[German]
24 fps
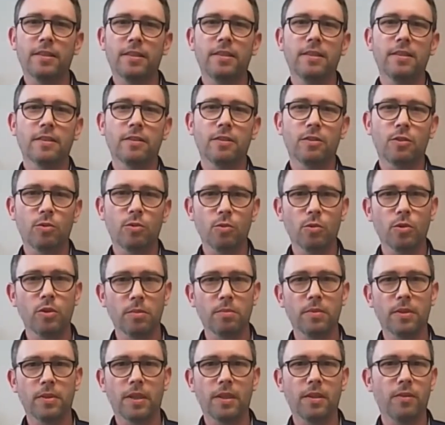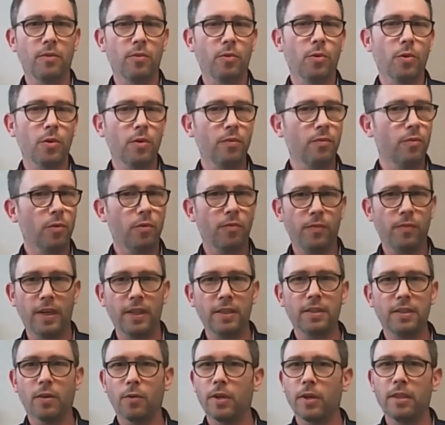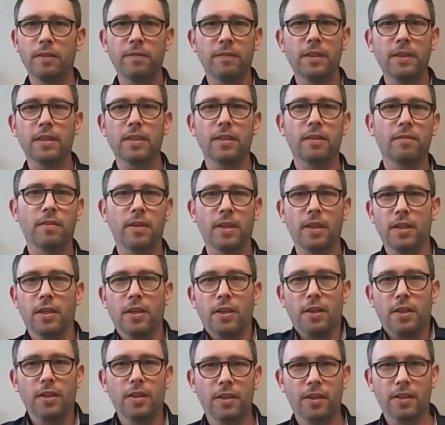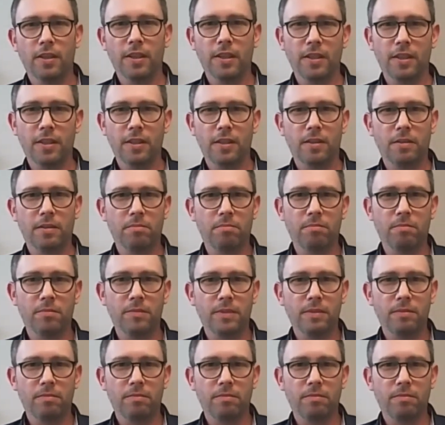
dieses Studium dann irgendwo vielleicht auch entwickeln, weil ähm,